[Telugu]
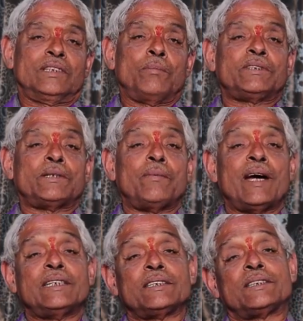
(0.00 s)

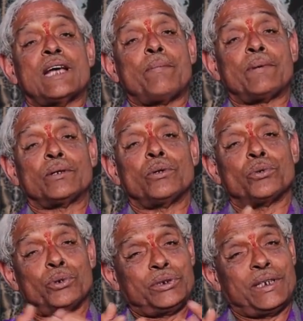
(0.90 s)
సమసమాజ స్థాపనకు
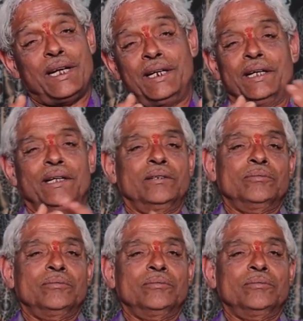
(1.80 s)
కృషి చేయండి